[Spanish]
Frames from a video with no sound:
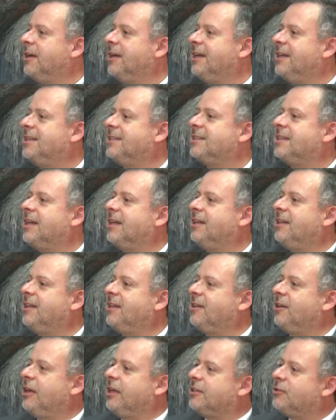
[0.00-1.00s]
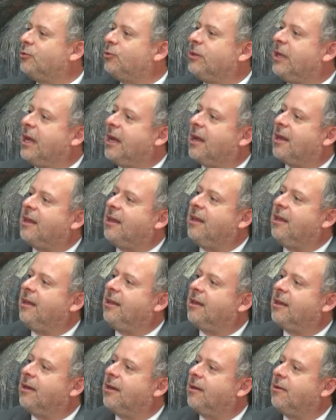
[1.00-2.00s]
es alguien, es una
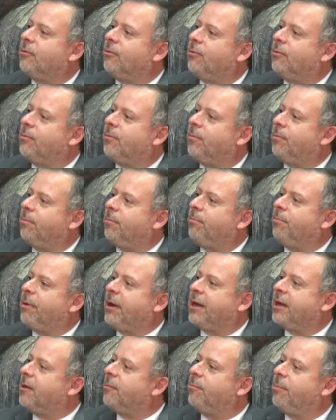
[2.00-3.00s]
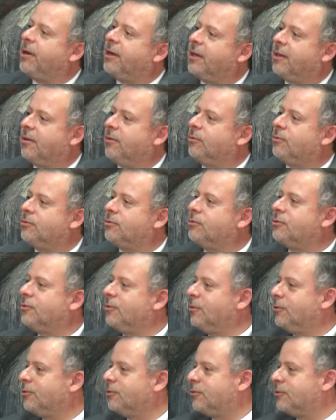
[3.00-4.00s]
guía para,
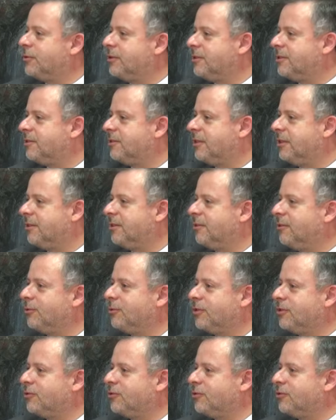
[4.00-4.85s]
este,